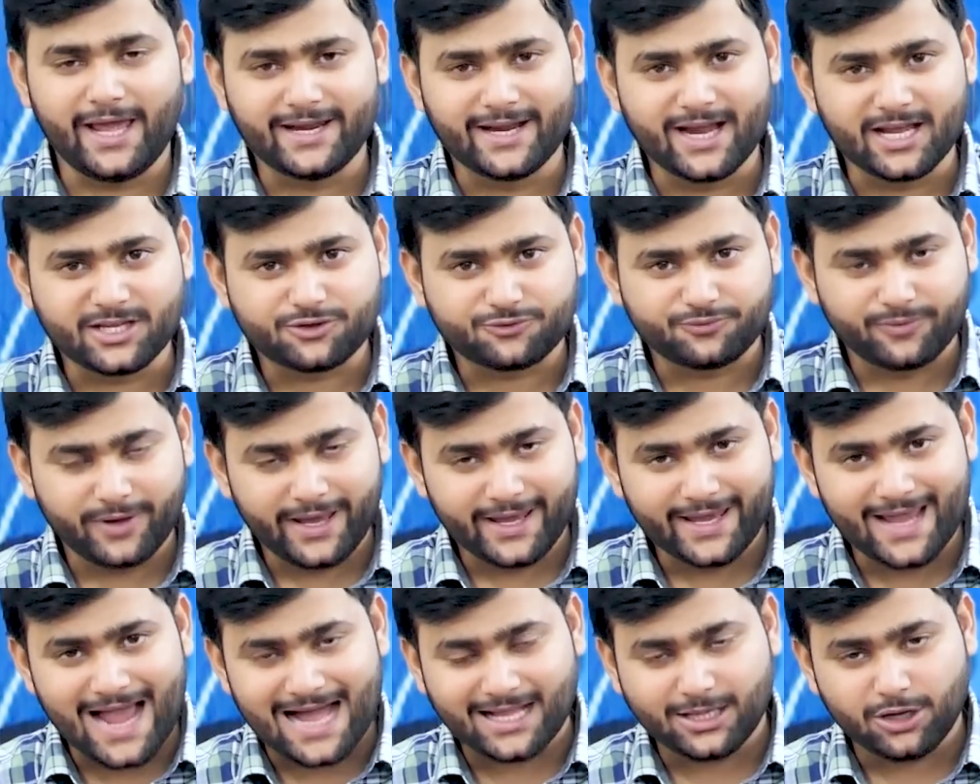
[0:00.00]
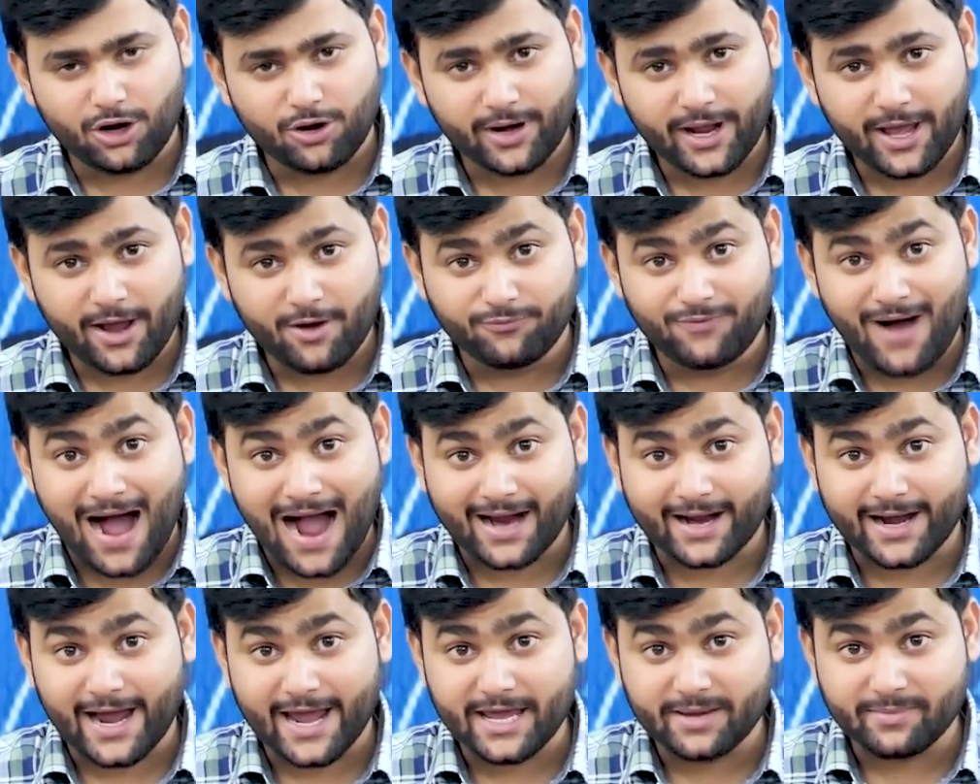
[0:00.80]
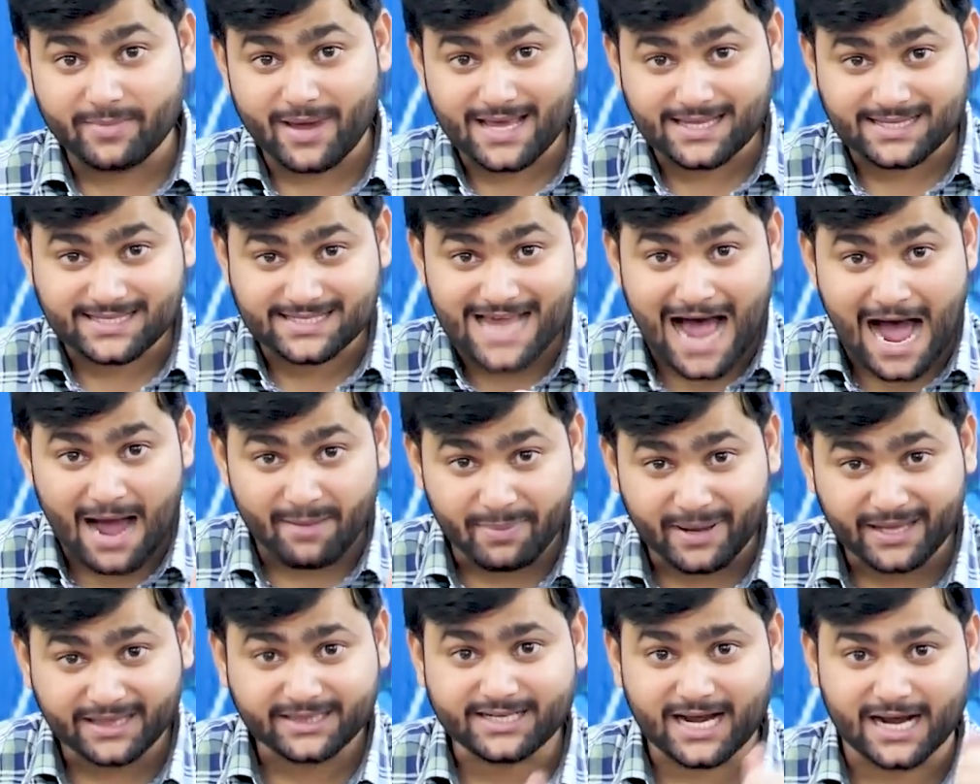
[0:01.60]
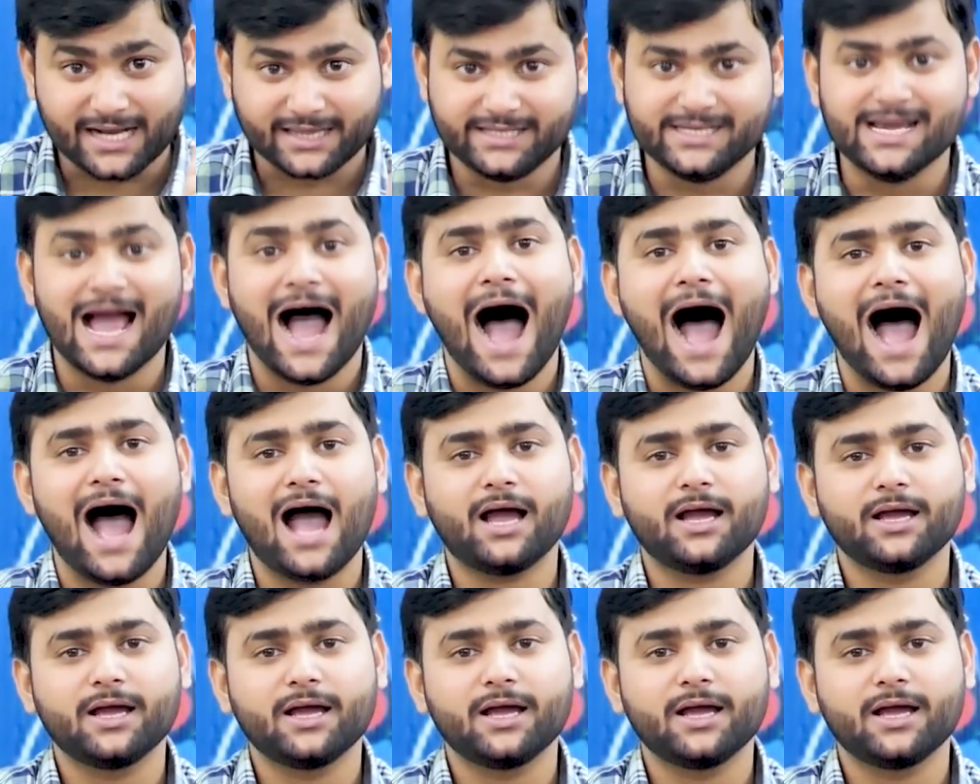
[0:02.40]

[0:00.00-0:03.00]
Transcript: तेजस्वी यादव ने वाकई में साबित कर दिया